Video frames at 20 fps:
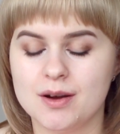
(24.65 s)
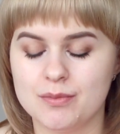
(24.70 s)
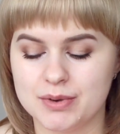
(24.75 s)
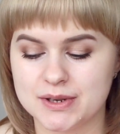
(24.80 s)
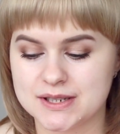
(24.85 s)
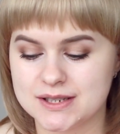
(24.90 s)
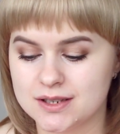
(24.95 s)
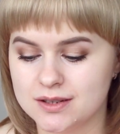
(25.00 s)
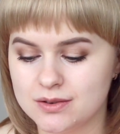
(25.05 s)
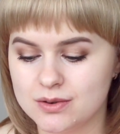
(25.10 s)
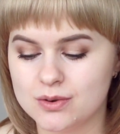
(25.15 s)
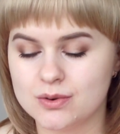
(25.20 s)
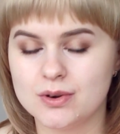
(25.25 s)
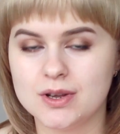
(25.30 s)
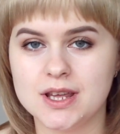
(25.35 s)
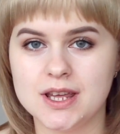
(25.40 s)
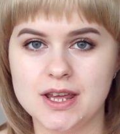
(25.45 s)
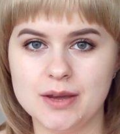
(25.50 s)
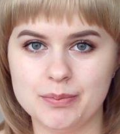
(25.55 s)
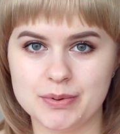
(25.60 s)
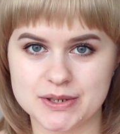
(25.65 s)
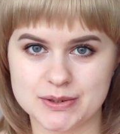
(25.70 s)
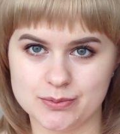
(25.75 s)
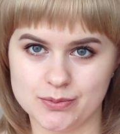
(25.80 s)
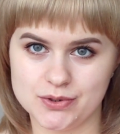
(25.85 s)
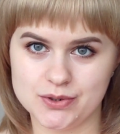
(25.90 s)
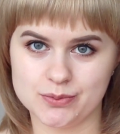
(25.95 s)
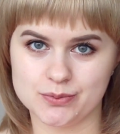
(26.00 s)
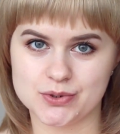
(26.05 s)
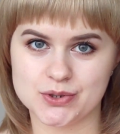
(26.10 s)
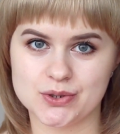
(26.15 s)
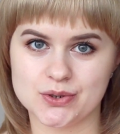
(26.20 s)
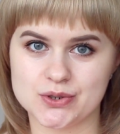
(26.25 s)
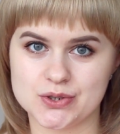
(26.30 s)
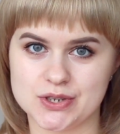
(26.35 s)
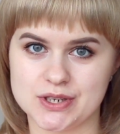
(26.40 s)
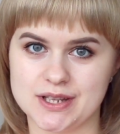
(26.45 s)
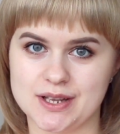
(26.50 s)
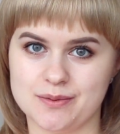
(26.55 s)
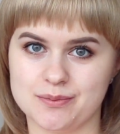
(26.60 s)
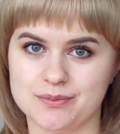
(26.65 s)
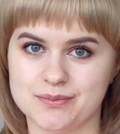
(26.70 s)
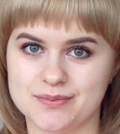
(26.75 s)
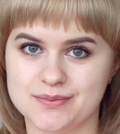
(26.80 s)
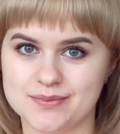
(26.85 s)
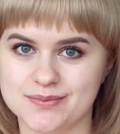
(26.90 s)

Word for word: посылку и посмотрим, что же там.